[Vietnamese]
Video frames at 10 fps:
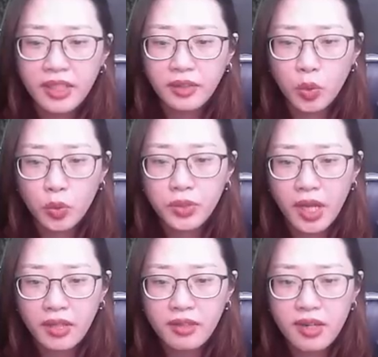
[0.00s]
Lý Tú
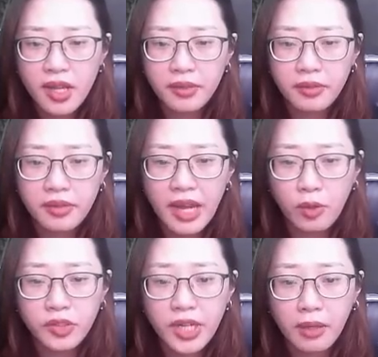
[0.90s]
đỏ hết lên,
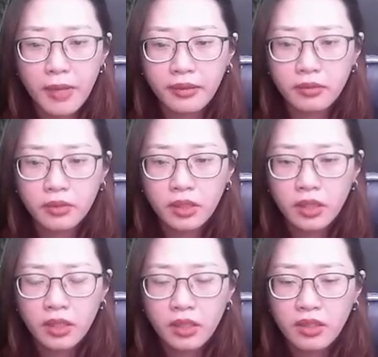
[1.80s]
đảo trắng mắt.
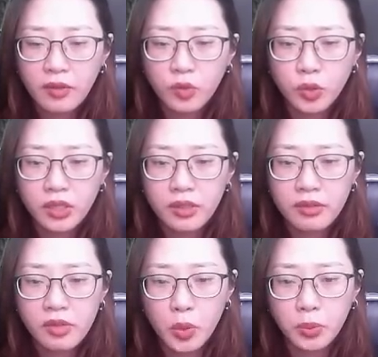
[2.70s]
Long Vũ
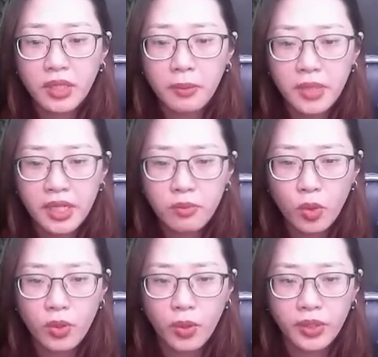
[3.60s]
Sinh cũng câm nín
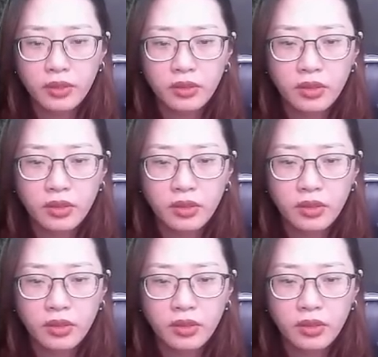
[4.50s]
một hồi.